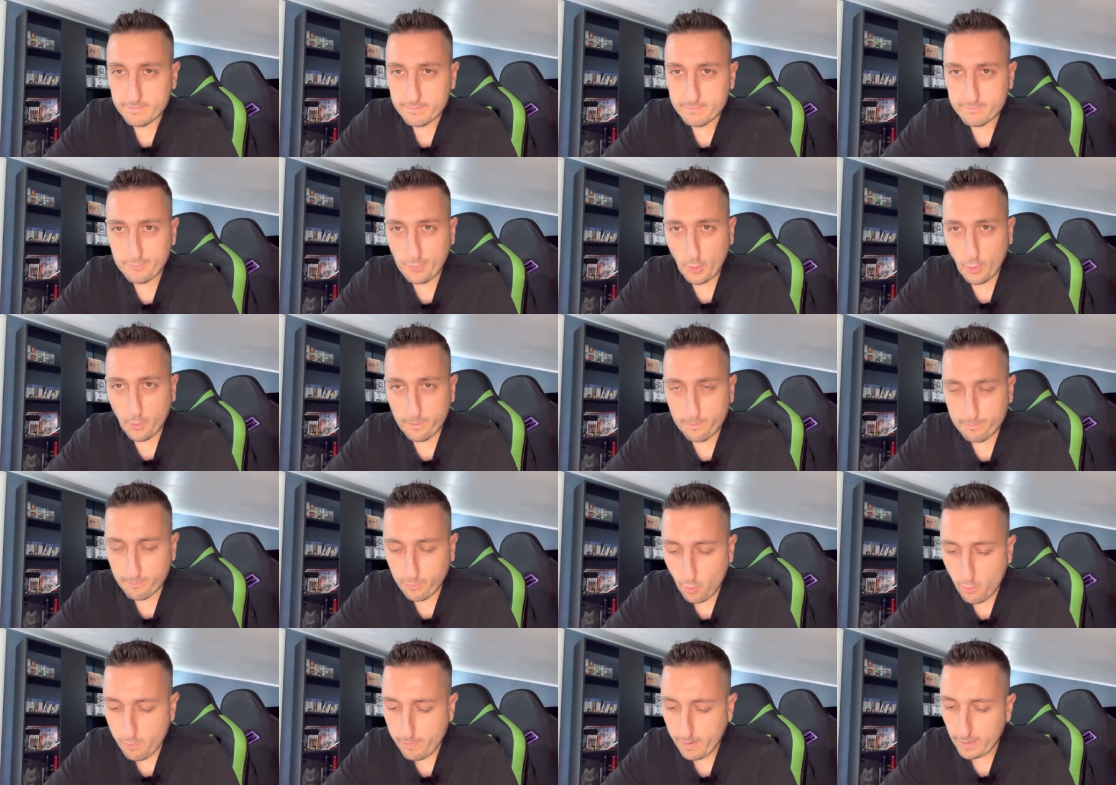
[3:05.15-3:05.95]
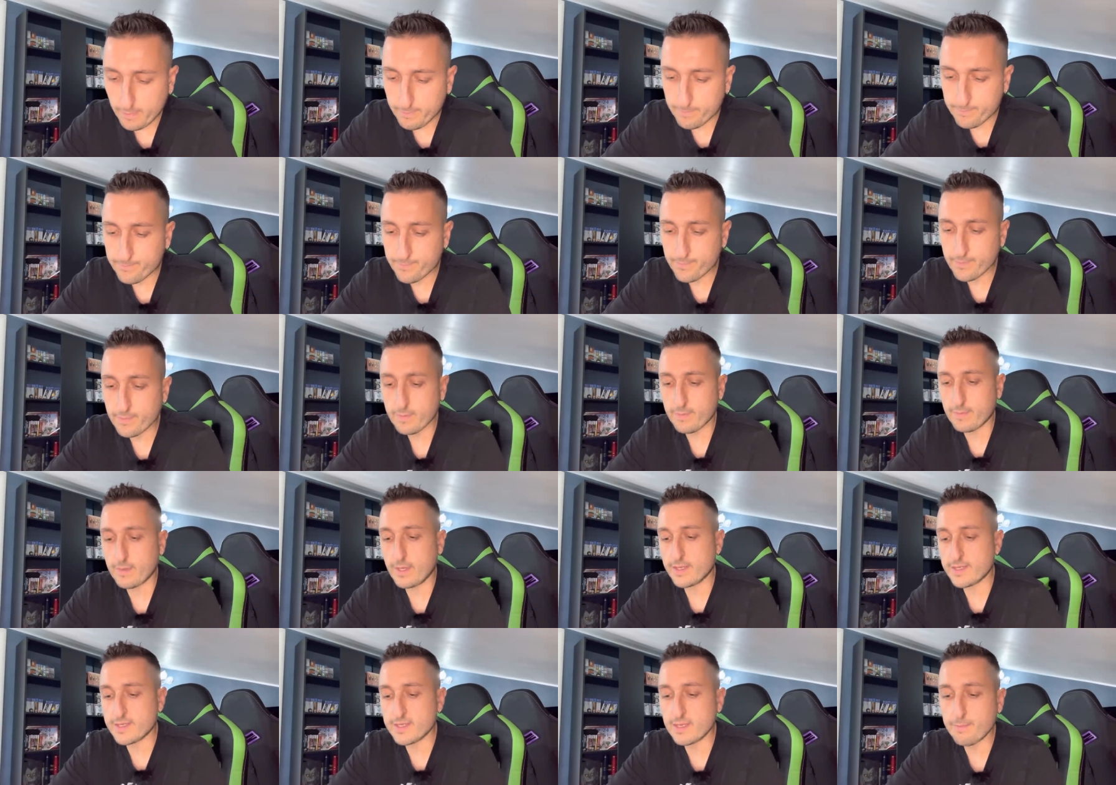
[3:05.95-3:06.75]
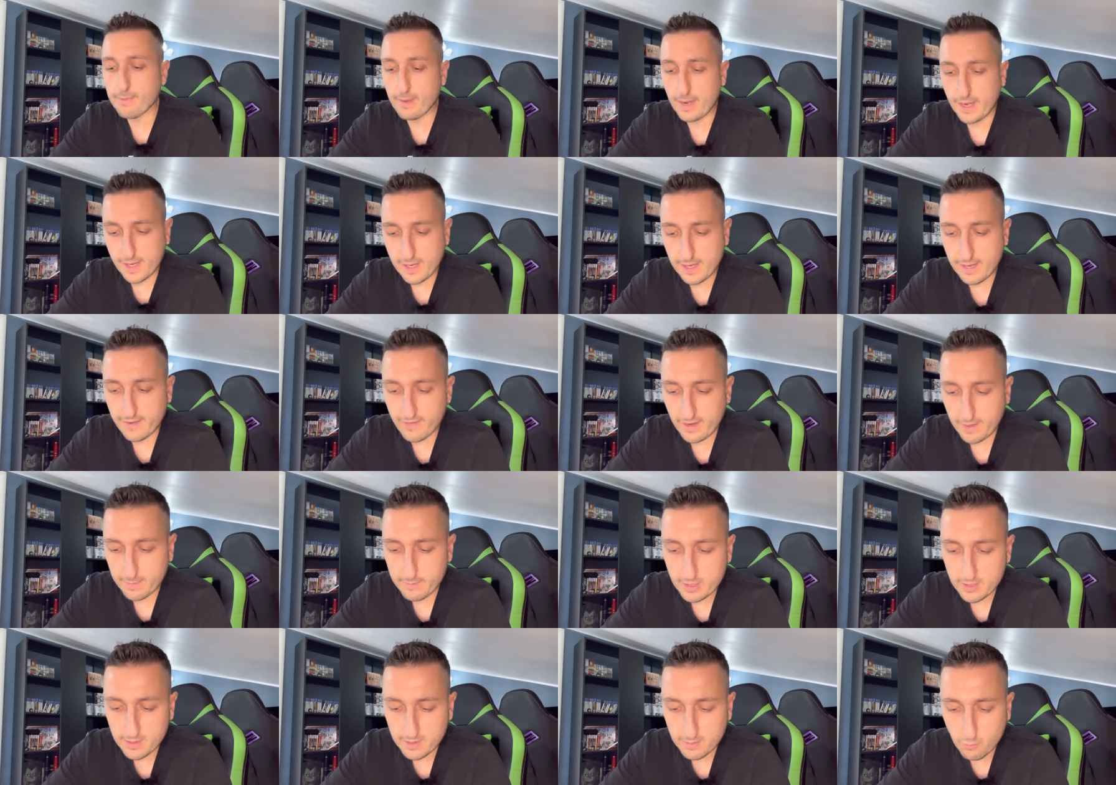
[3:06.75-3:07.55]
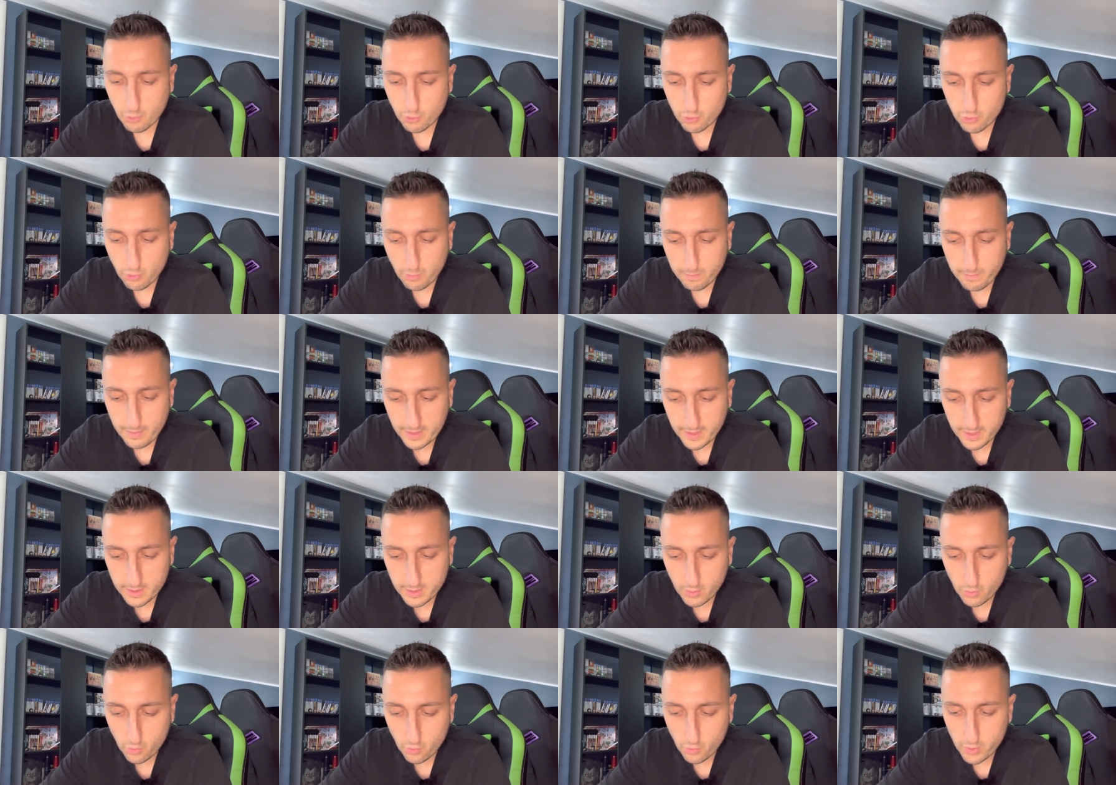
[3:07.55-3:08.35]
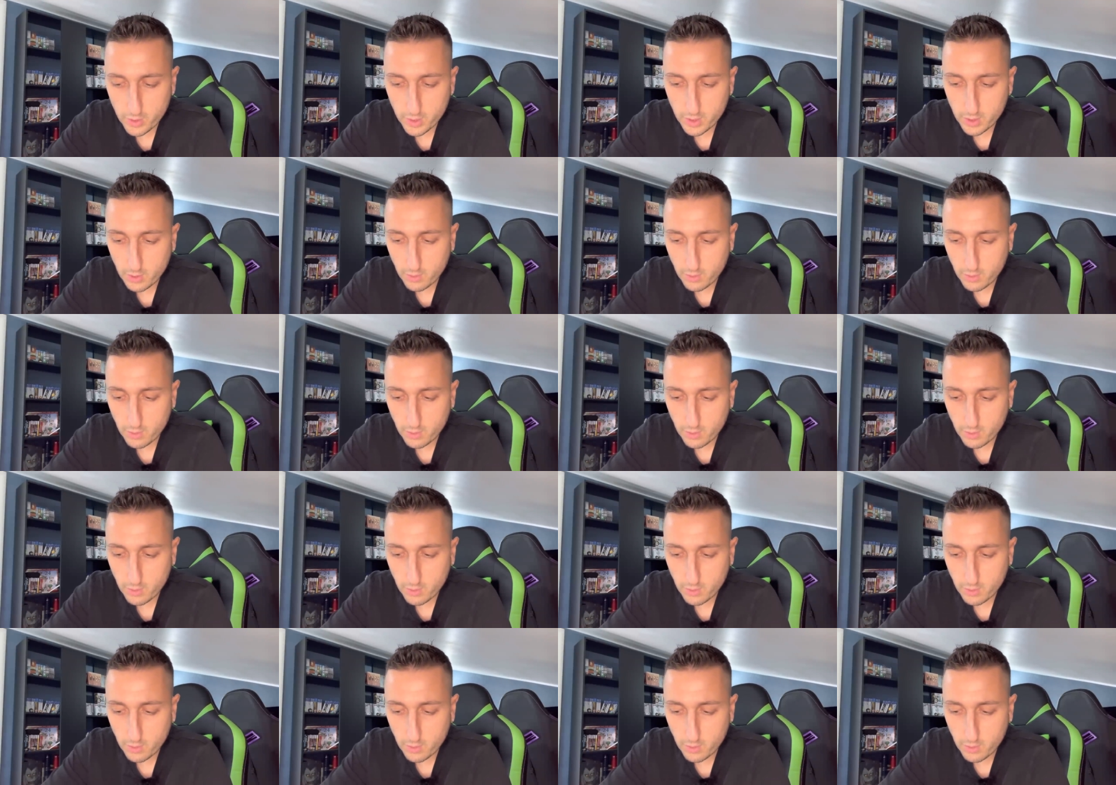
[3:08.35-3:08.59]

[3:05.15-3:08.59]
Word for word: po poppa si parla veramente molto bene di lui,